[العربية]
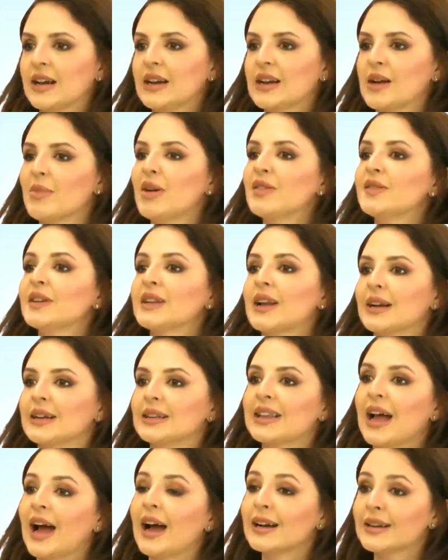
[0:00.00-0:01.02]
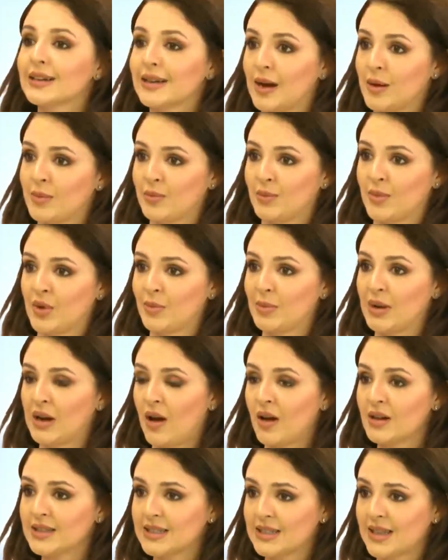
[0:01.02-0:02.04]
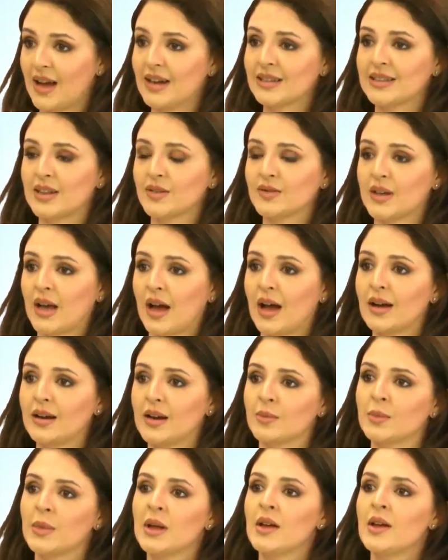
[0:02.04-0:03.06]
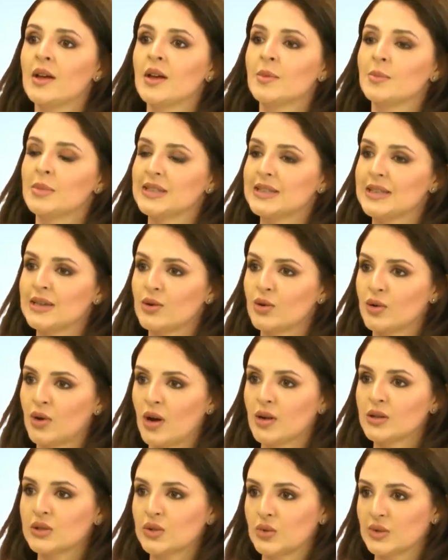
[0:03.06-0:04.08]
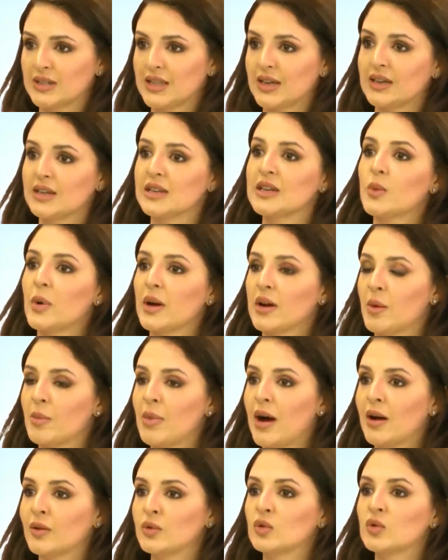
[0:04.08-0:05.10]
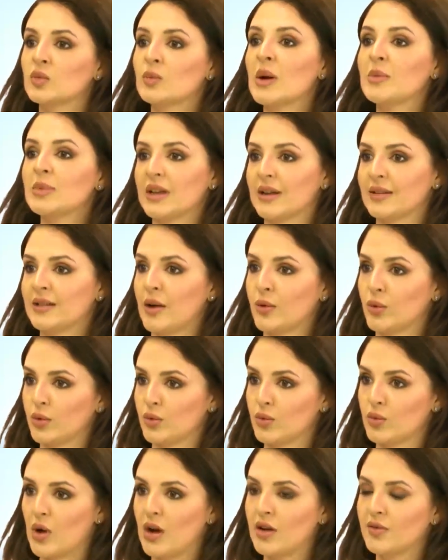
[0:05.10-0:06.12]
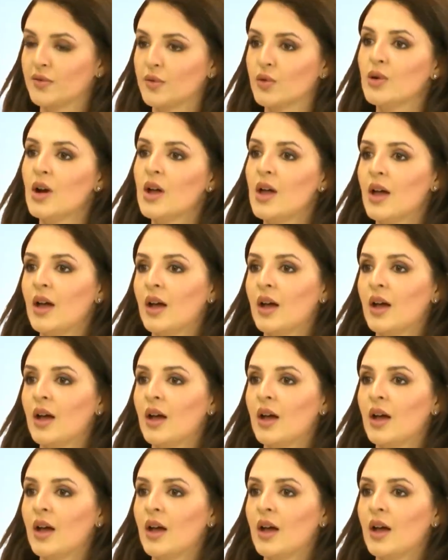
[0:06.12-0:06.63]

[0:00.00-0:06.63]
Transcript: نحن ما فينا نتحكم بالعطس حتى في عالم بصيروا يعطسوا سرية ورا بعضهم ما بيقدروا يوقفوا